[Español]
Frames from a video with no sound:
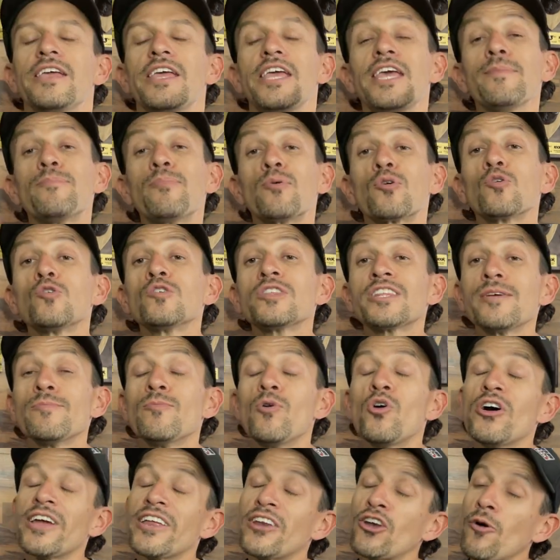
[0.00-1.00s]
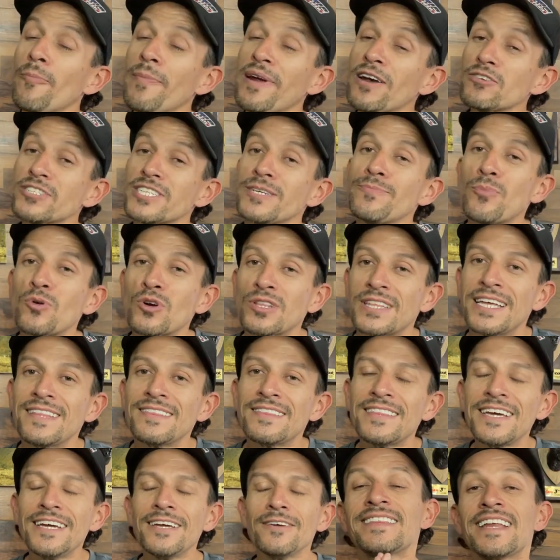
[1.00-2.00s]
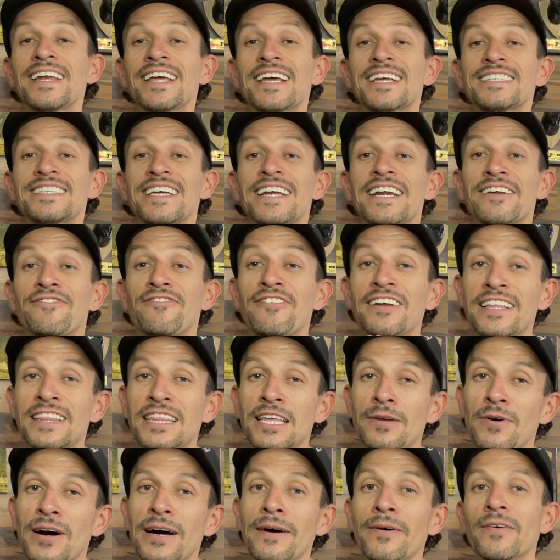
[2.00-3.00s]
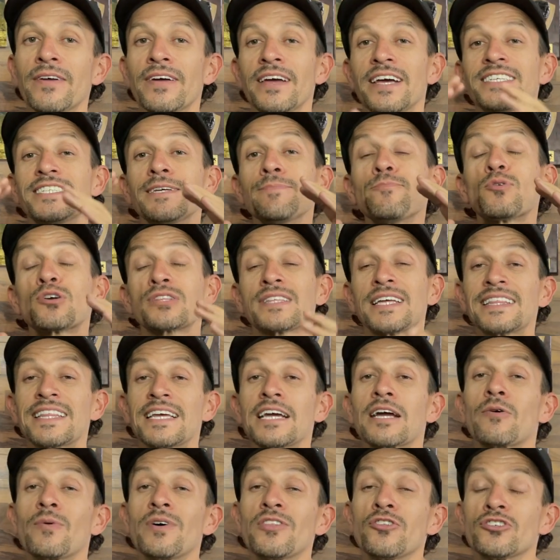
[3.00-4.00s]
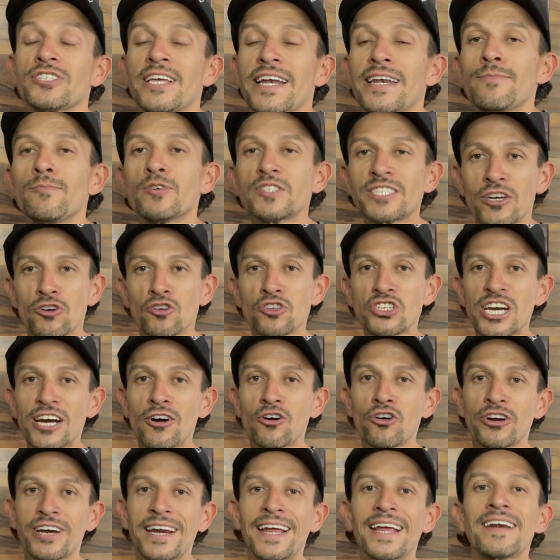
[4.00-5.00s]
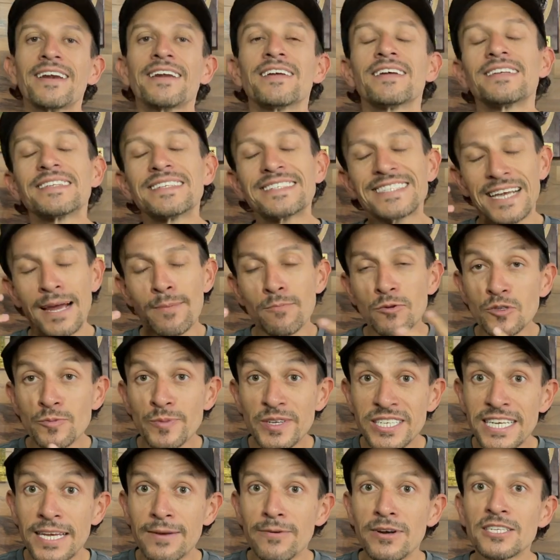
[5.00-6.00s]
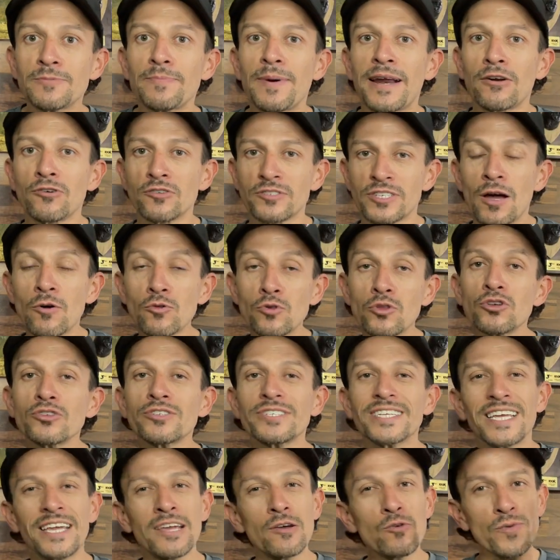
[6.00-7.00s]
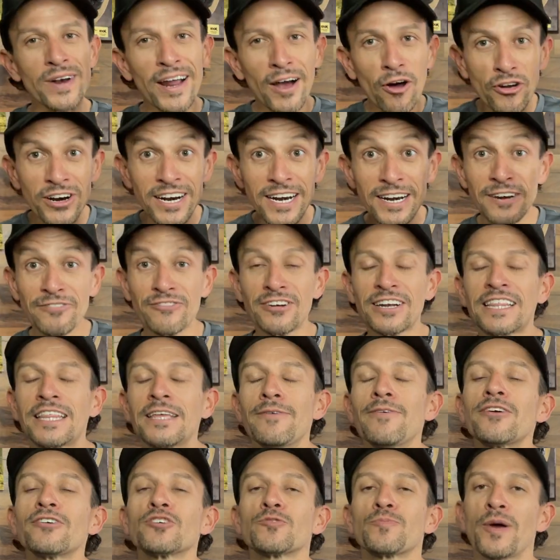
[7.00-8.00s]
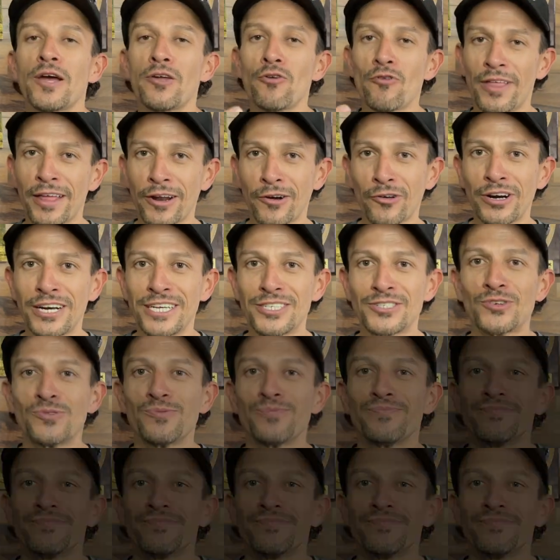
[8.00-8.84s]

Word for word: Y por último, y no menos importante, tiene que ser reflectiva. Es importante que cuando salimos de noche a correr seamos visibles para los autos y una gorra reflectiva nos puede ayudar con eso.